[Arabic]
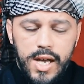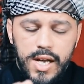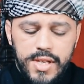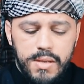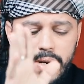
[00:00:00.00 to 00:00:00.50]

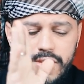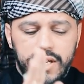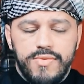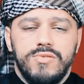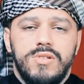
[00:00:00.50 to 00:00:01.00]
أن البعض
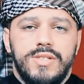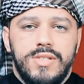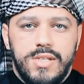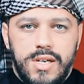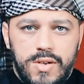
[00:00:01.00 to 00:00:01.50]
يرفض
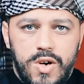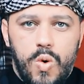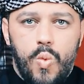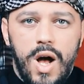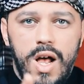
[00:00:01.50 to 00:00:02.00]
الاعتذار
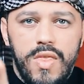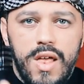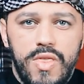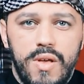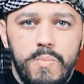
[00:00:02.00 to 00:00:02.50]

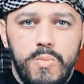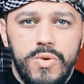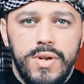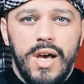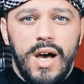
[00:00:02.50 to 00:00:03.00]
وهذا
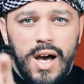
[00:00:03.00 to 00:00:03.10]
ذنب